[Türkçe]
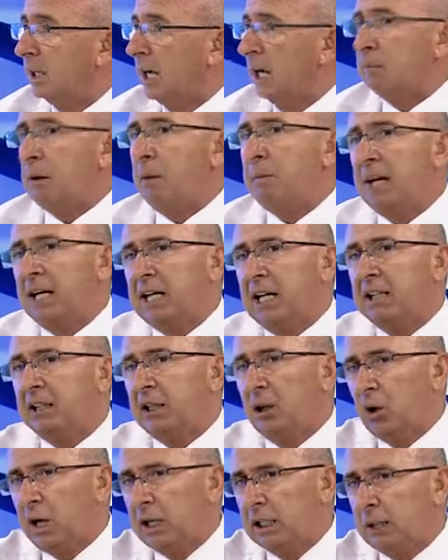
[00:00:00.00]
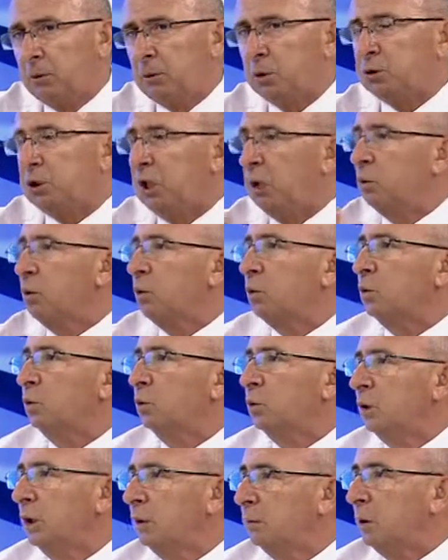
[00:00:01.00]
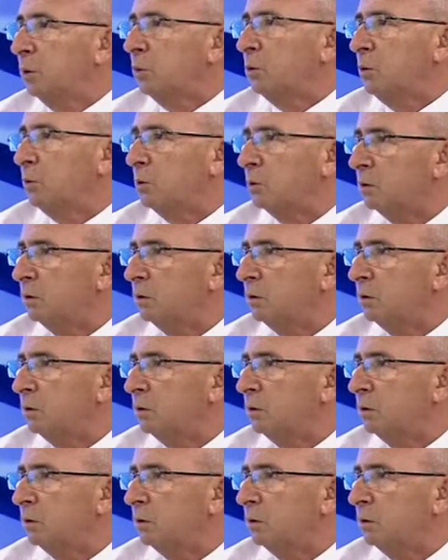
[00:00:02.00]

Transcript: Ama bakan da orada bostan korkuluğu gibi oturur.